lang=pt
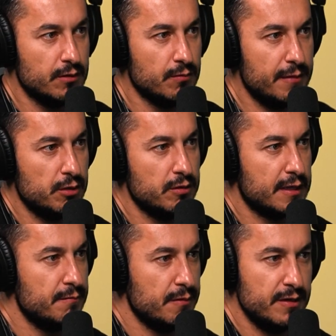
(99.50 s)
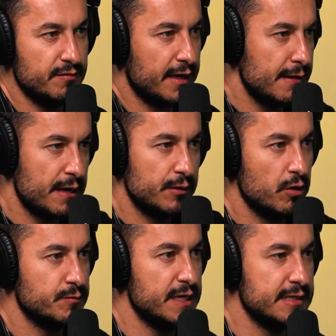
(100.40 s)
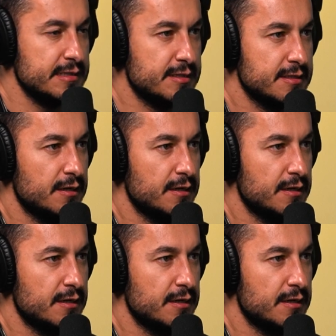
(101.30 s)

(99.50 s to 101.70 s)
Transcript: no meio do Itaim Bibi vai quebrar em dois meses. Na